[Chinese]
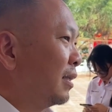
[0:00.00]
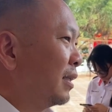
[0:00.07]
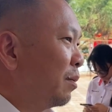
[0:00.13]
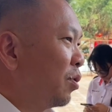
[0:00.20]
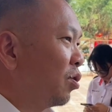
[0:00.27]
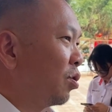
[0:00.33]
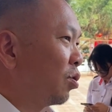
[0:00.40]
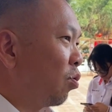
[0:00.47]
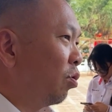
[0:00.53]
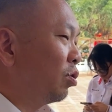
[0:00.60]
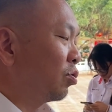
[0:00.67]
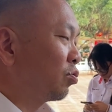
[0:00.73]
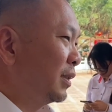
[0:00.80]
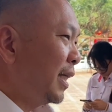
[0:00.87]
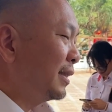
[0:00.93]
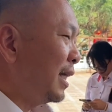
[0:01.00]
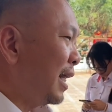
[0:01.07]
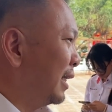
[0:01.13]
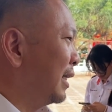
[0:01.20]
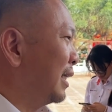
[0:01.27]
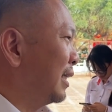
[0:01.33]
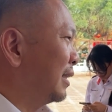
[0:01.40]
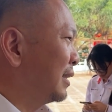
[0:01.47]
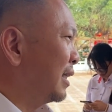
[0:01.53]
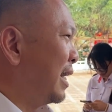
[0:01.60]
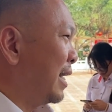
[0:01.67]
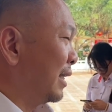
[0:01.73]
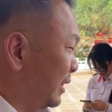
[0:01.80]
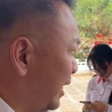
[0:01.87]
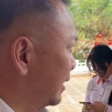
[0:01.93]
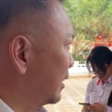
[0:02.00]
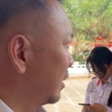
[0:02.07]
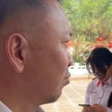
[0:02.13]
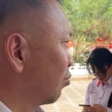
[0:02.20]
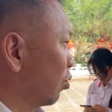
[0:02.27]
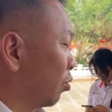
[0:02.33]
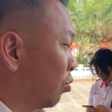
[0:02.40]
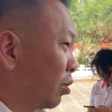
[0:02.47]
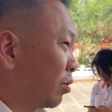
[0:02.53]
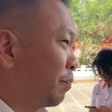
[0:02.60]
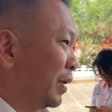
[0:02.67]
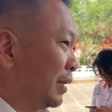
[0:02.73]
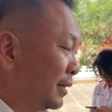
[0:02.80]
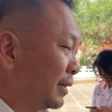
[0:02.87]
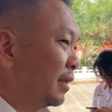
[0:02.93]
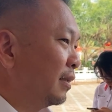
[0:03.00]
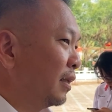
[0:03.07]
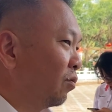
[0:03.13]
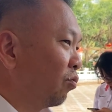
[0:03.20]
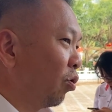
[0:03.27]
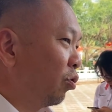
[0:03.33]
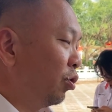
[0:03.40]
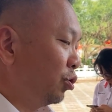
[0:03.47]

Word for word: 那么过接下来的这两天呢，我本身呢我会